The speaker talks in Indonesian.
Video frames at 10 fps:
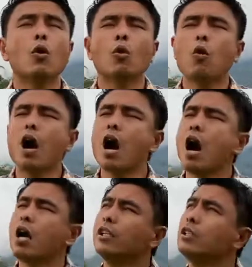
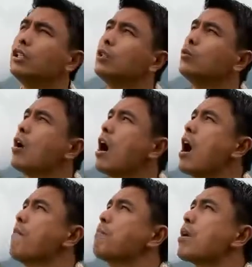Wah, di situ
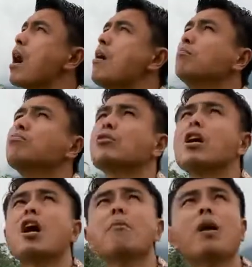Abraham
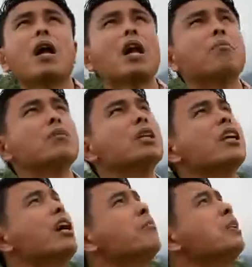tengah malam
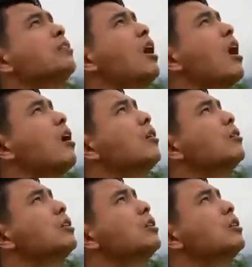melihat bintang.